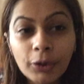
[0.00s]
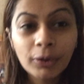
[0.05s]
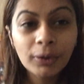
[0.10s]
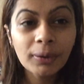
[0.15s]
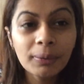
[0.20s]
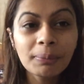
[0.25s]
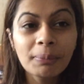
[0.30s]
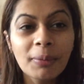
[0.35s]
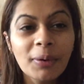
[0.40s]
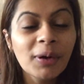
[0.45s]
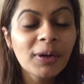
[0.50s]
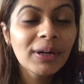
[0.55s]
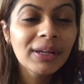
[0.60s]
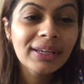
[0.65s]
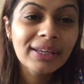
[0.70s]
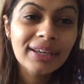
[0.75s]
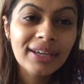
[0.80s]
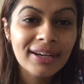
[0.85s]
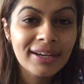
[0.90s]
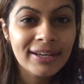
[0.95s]
गुड
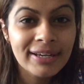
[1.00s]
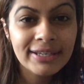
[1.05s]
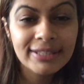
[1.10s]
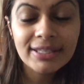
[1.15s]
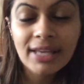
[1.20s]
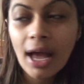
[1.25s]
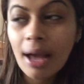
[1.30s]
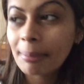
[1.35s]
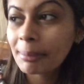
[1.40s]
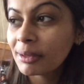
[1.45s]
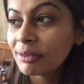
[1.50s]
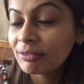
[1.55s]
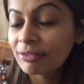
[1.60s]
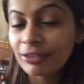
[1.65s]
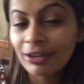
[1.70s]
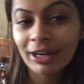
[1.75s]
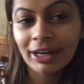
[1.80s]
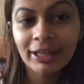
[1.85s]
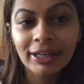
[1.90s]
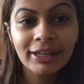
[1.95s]
मॉर्निंग गाइज हैप्पी
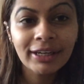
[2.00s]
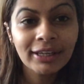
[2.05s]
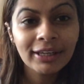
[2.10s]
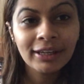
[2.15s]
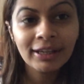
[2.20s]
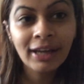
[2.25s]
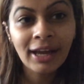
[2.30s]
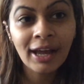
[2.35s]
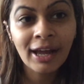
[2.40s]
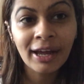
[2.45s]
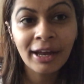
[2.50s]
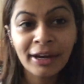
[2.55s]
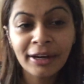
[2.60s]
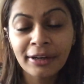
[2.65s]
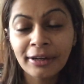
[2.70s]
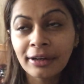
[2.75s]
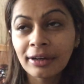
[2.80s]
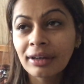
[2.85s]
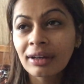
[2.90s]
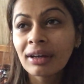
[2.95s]
फ्राइडे
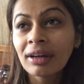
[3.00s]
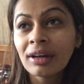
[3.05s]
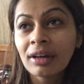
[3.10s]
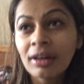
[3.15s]
एंड